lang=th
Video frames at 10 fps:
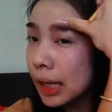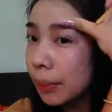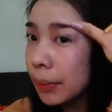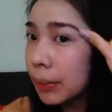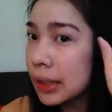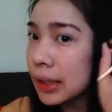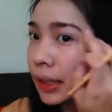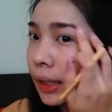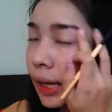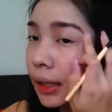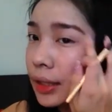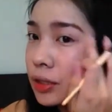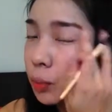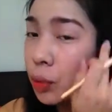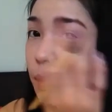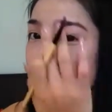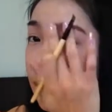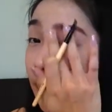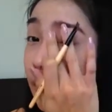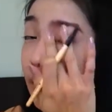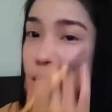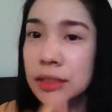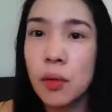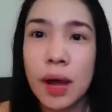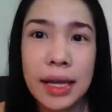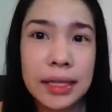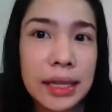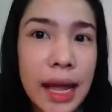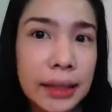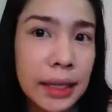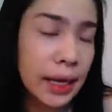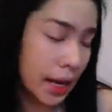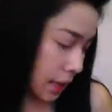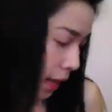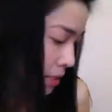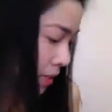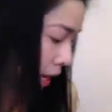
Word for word: จากเมเบลีนนะคะครอสมูทวิสติกส่งให้ที่หลังนะคะล่า